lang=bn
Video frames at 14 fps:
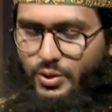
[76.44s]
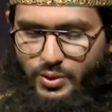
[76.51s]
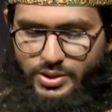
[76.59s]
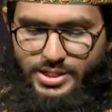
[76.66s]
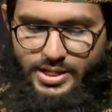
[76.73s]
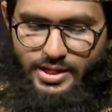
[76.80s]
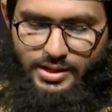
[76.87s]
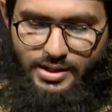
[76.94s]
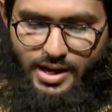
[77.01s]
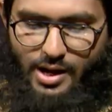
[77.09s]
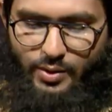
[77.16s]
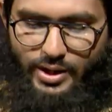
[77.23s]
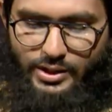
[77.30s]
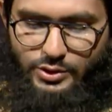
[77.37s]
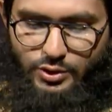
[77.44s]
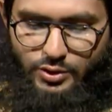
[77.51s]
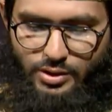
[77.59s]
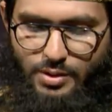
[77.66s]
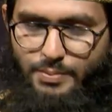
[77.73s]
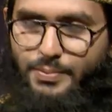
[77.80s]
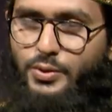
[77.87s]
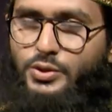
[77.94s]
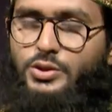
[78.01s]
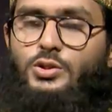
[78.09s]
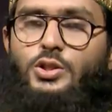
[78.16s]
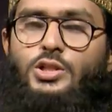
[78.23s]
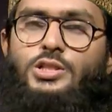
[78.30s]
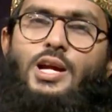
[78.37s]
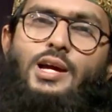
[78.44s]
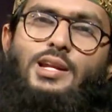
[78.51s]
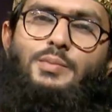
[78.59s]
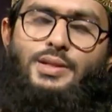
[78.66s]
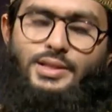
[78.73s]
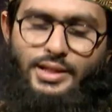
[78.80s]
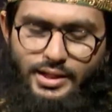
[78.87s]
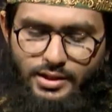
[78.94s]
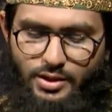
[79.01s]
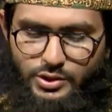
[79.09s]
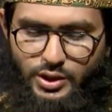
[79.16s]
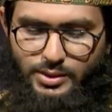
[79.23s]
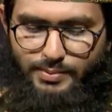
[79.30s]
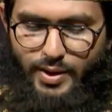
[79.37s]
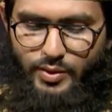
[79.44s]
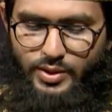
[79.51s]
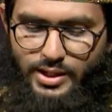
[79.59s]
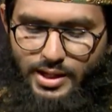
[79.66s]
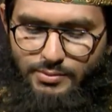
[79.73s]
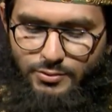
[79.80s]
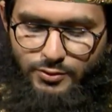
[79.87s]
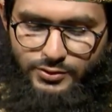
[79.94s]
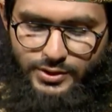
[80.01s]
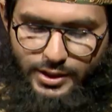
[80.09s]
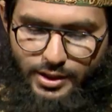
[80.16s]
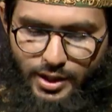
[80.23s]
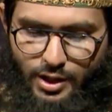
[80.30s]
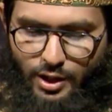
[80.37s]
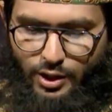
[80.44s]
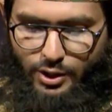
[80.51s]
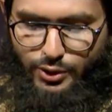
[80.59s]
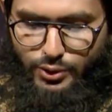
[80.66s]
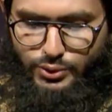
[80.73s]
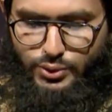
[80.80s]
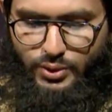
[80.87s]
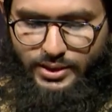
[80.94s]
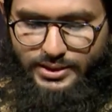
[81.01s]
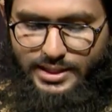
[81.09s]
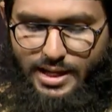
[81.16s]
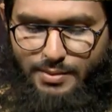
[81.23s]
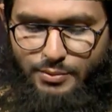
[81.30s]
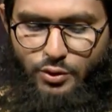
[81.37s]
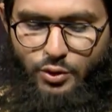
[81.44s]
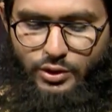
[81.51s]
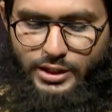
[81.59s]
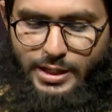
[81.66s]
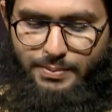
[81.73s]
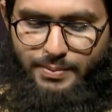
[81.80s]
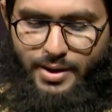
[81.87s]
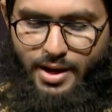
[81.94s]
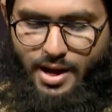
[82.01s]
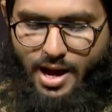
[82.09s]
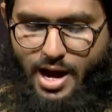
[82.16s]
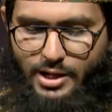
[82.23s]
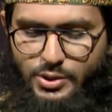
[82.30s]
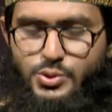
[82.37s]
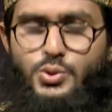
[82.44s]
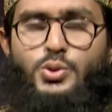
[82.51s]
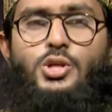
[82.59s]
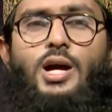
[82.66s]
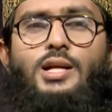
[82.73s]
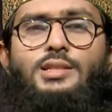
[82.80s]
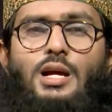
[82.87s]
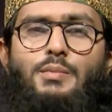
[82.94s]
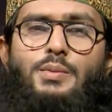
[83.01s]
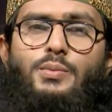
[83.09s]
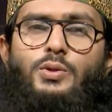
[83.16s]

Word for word: রয়েছেন আরও একজন প্রথিত প্রথিতযশা আলেমিদিন হজরত মাওলানা মুফতি নজরুল ইসলাম খতিব আরজু শাহ জামে